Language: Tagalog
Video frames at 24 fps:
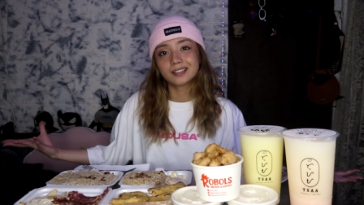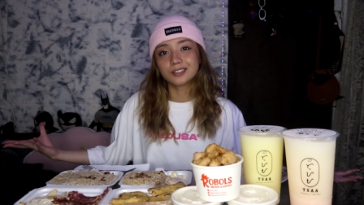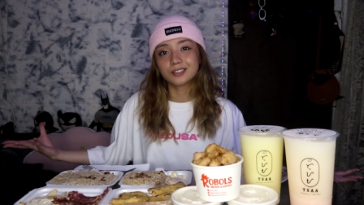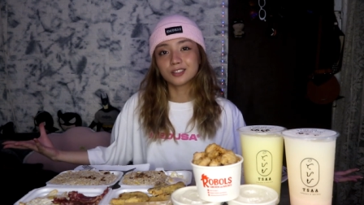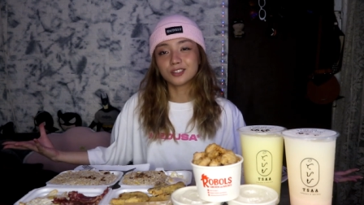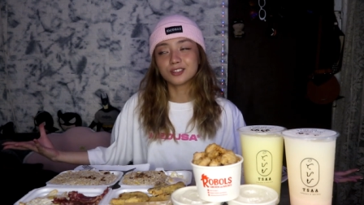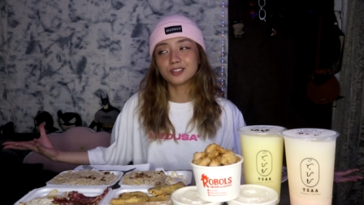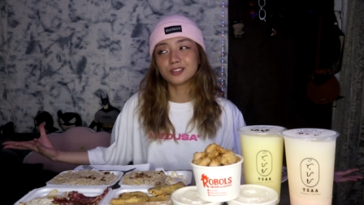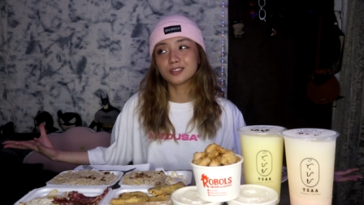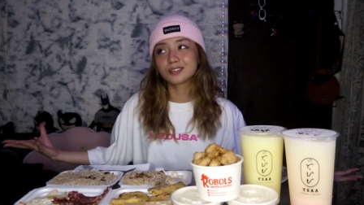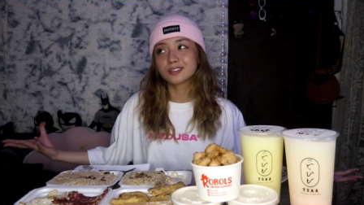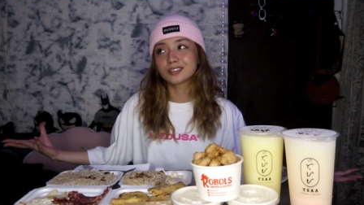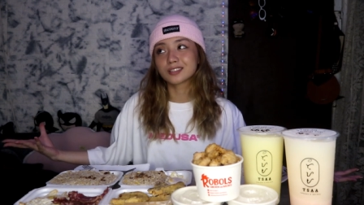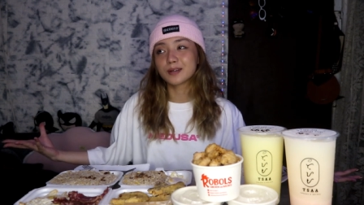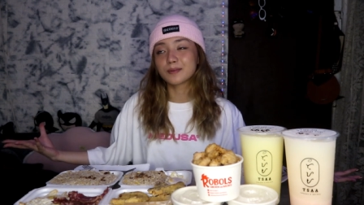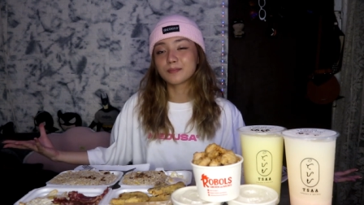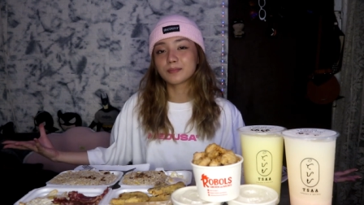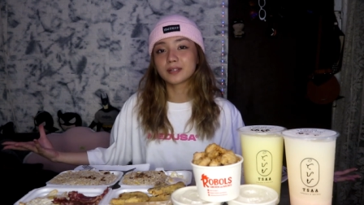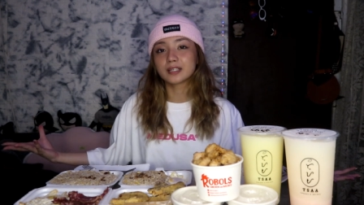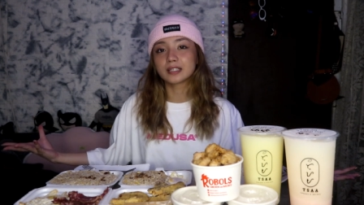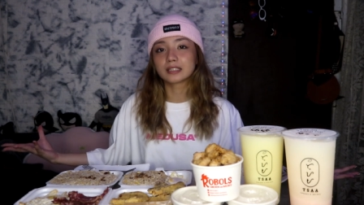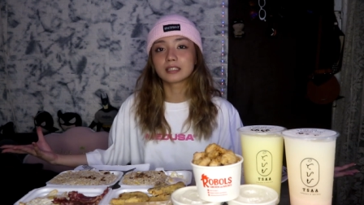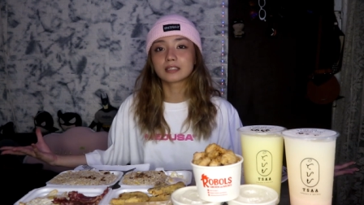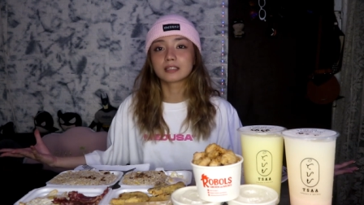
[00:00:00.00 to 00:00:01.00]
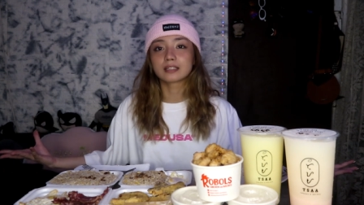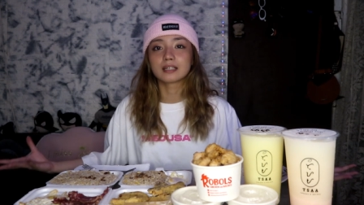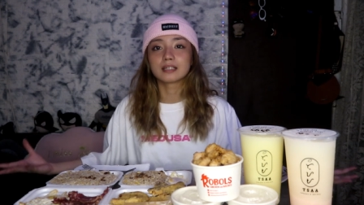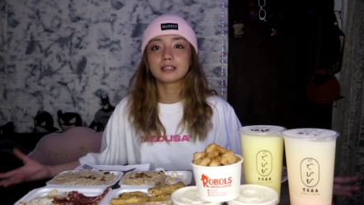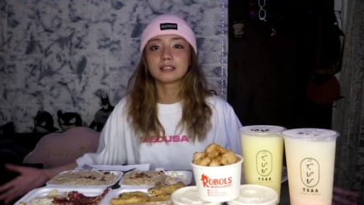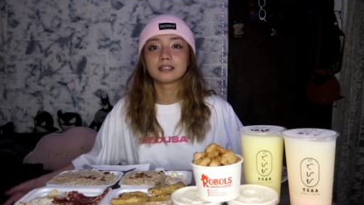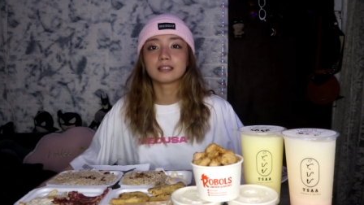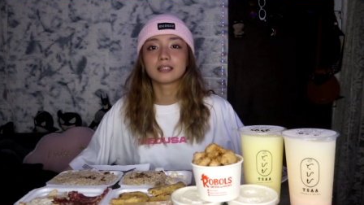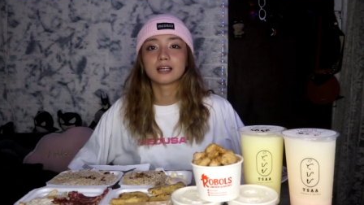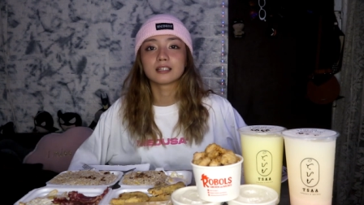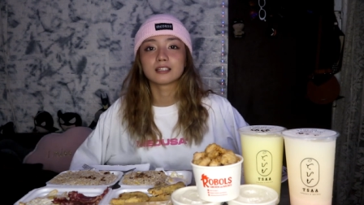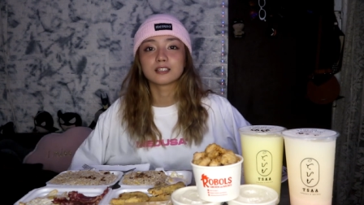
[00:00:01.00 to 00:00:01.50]
yun, syempre,
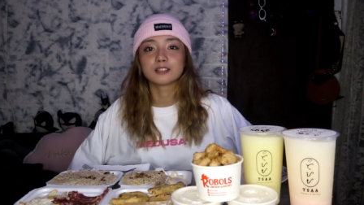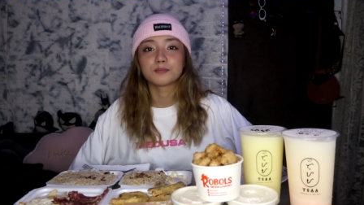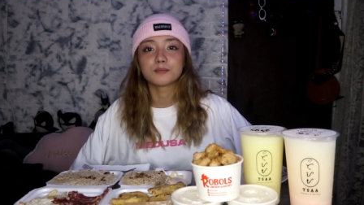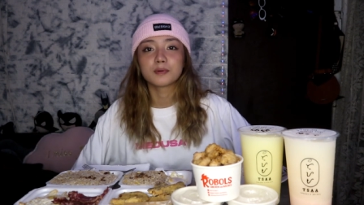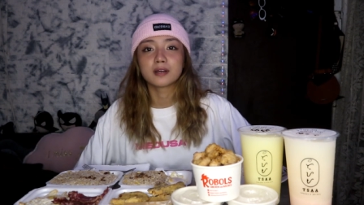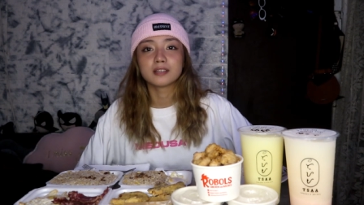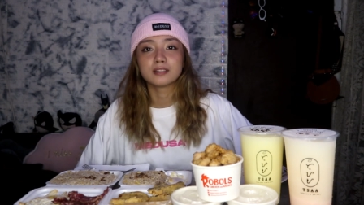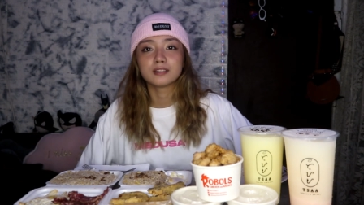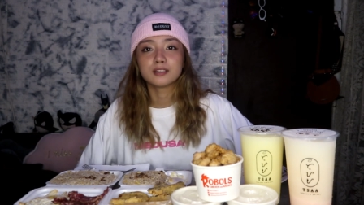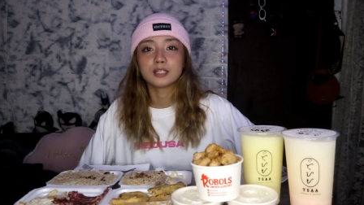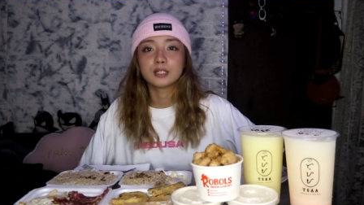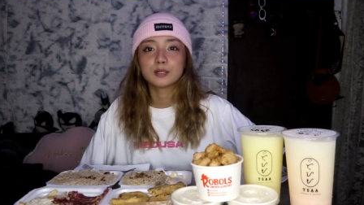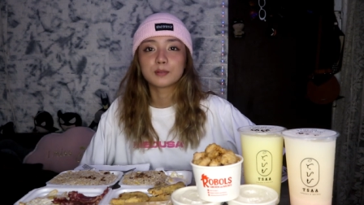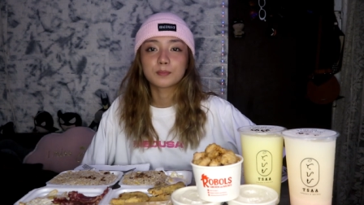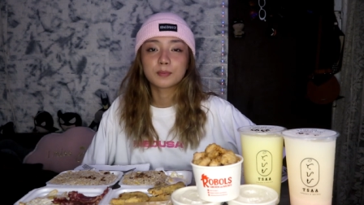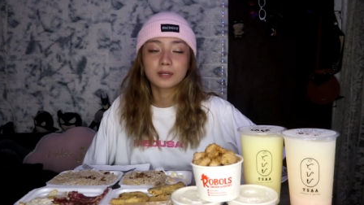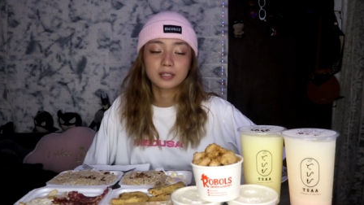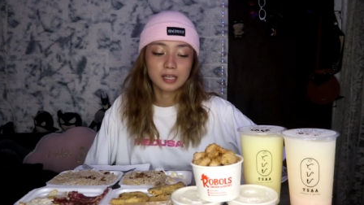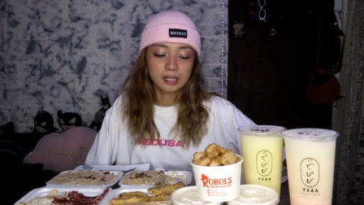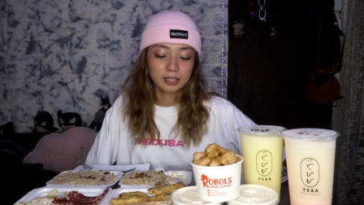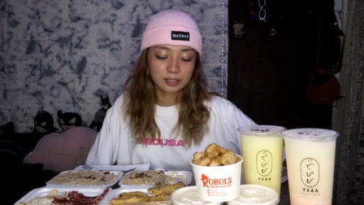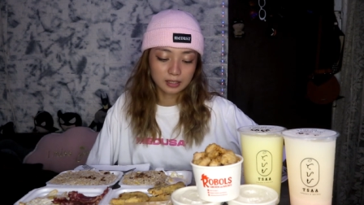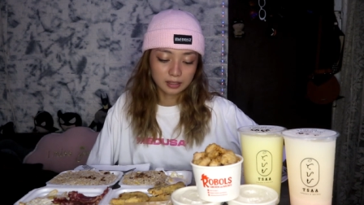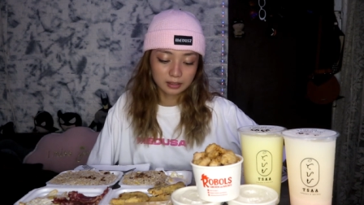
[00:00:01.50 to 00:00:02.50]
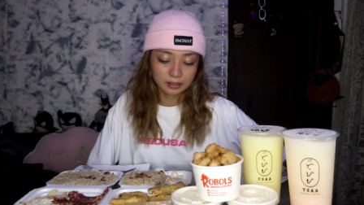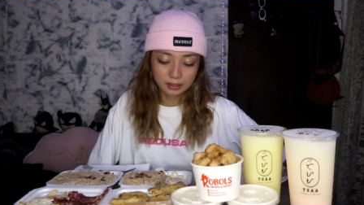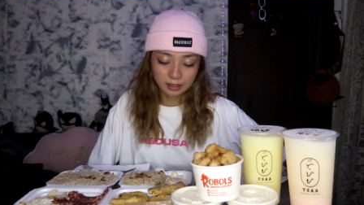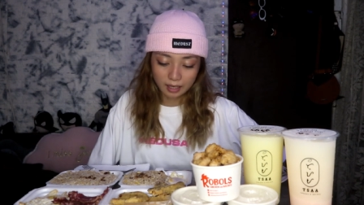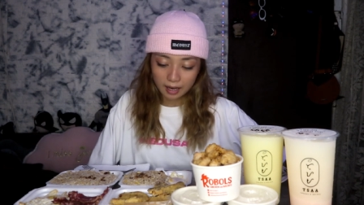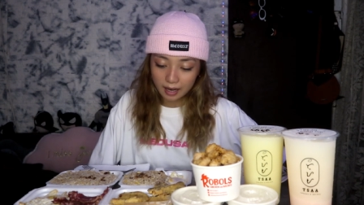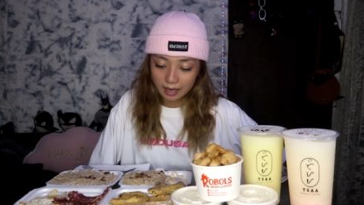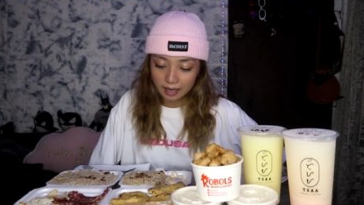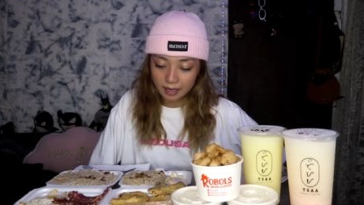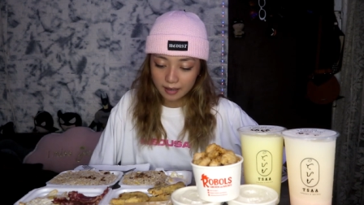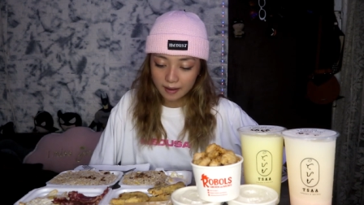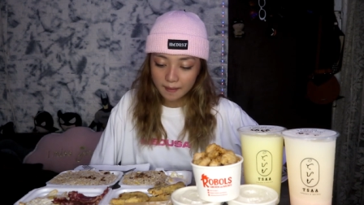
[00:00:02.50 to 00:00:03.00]
tatry din natin yung mga hindi ko pa nasa
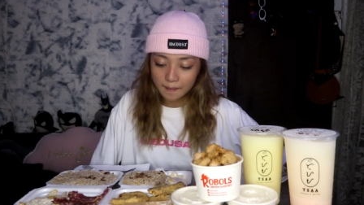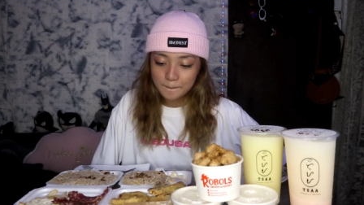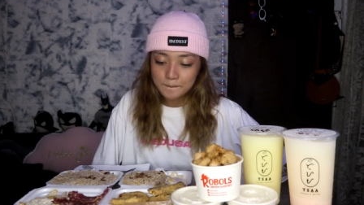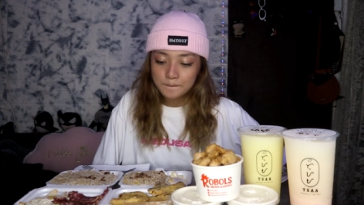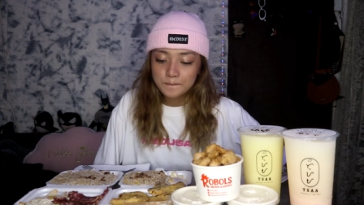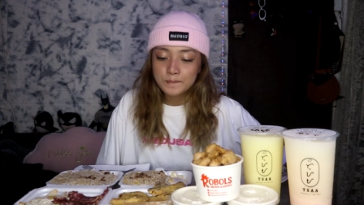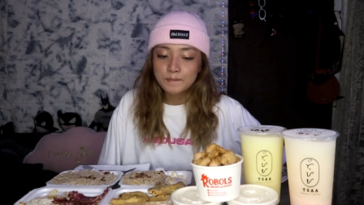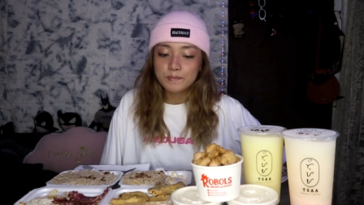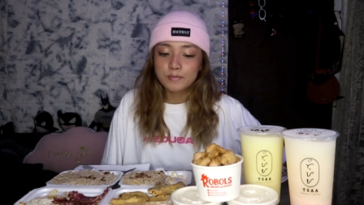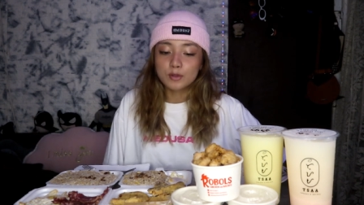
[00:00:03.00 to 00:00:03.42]
try.